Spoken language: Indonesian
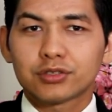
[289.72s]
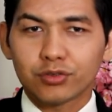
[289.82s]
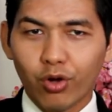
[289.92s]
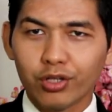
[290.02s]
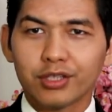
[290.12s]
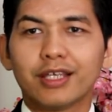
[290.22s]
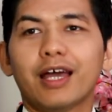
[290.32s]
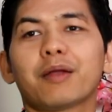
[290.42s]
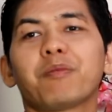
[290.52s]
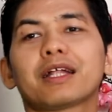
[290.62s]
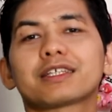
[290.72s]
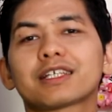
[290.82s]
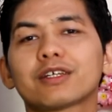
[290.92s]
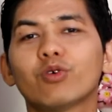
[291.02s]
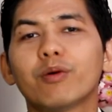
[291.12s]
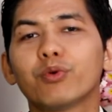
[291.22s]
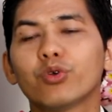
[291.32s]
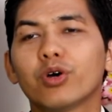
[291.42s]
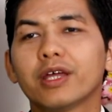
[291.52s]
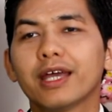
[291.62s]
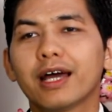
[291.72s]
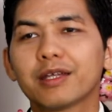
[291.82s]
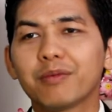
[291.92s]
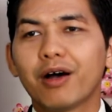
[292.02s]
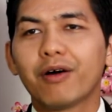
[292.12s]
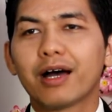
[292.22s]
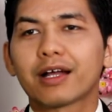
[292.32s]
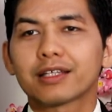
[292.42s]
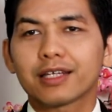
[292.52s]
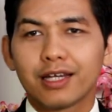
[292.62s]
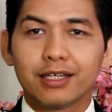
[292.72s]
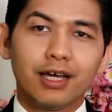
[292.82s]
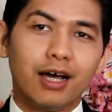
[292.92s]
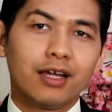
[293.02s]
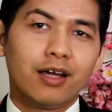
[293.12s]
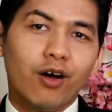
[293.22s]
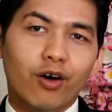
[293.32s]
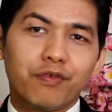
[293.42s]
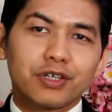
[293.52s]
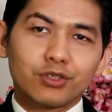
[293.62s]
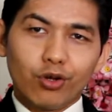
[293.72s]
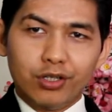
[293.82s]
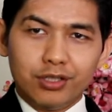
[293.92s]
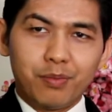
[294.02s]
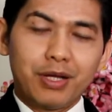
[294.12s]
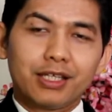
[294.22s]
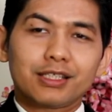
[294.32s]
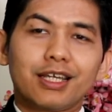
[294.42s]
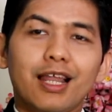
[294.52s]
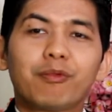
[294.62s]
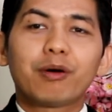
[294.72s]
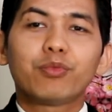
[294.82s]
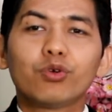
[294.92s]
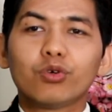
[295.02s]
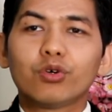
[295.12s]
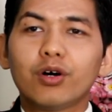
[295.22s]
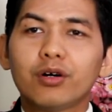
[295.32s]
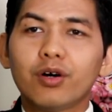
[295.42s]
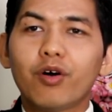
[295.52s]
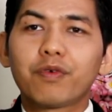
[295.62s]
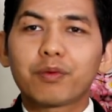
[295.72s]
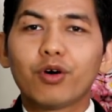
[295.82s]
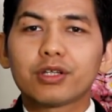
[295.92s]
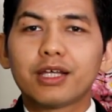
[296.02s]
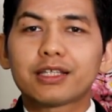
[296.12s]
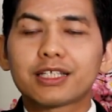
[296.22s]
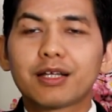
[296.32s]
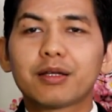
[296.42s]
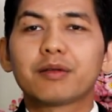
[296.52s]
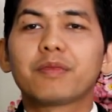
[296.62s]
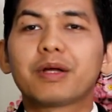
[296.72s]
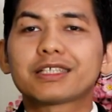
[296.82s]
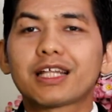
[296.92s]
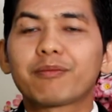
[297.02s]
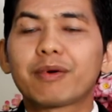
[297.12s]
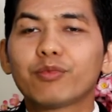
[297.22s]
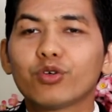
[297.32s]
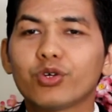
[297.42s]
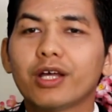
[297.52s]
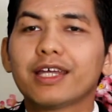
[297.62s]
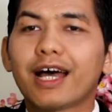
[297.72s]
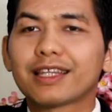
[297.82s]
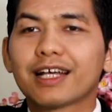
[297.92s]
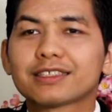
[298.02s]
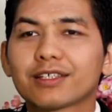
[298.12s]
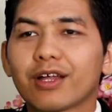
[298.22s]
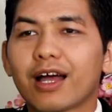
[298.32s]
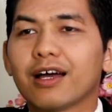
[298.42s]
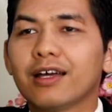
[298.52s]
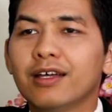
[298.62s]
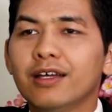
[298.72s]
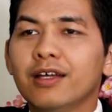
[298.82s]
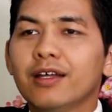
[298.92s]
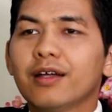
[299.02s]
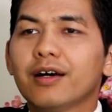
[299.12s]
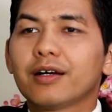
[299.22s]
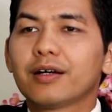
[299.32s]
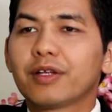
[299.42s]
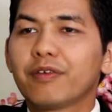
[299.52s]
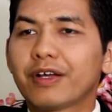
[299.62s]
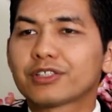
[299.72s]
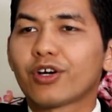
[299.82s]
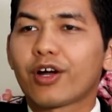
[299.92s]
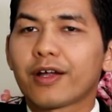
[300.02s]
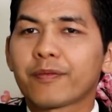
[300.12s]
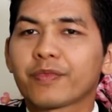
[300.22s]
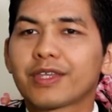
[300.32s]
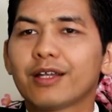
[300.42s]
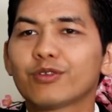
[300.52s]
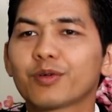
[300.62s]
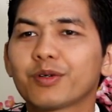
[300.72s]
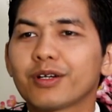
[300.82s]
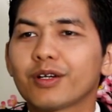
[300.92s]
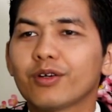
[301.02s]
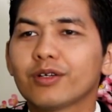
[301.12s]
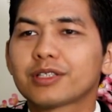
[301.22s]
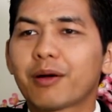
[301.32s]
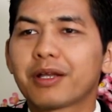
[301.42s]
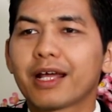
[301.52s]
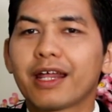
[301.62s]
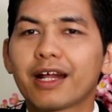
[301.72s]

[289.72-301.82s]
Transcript: sold ya batasan 20 ya di bawah. Ketika dia oversold di batasan 80, overbought di atasan batasan 80 ya di atas Saudara investor. Dan untuk sama dengan